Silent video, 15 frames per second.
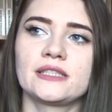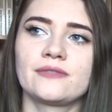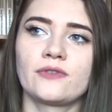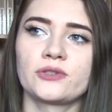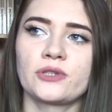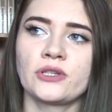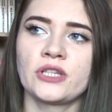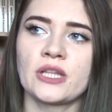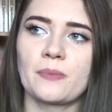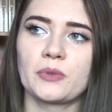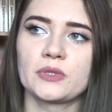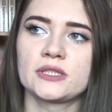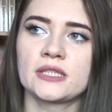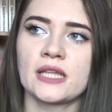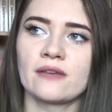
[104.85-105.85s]
stworzony na
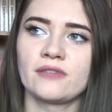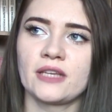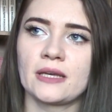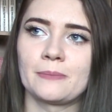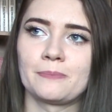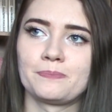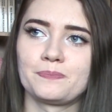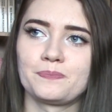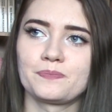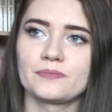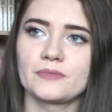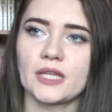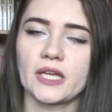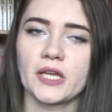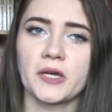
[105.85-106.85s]
podstawie
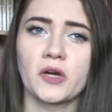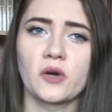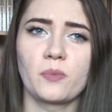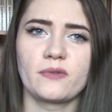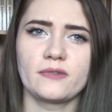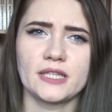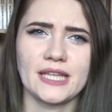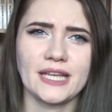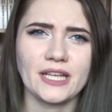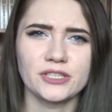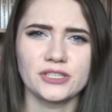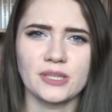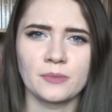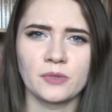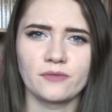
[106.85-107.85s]
takiego
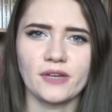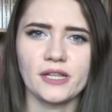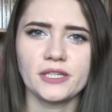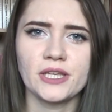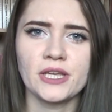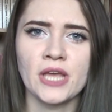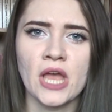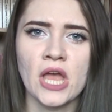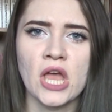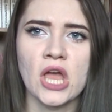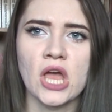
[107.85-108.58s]
opowiadania, czy tam nowelki